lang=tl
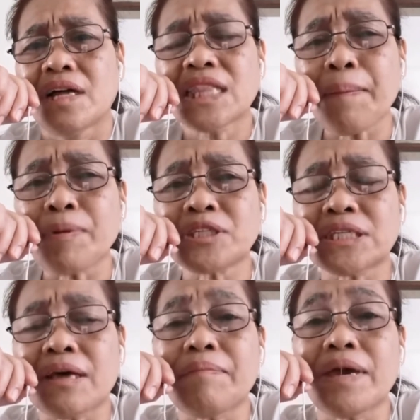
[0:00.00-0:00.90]
Tapos
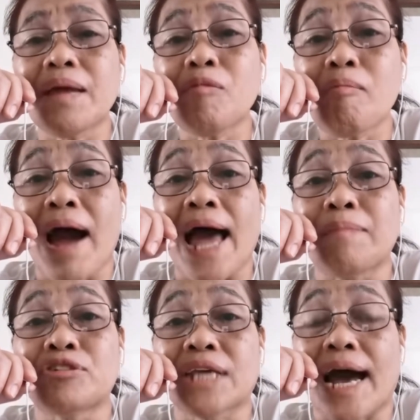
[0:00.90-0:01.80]
sasabihin mo,
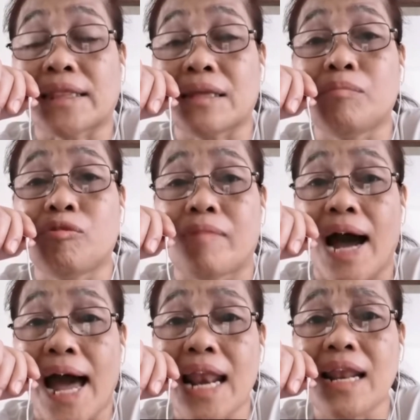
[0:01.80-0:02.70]
mahal mo si ate mo,
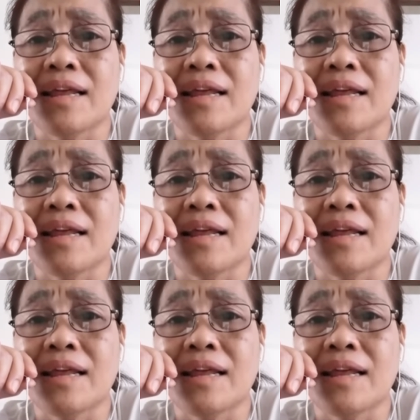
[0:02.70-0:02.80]
mahal?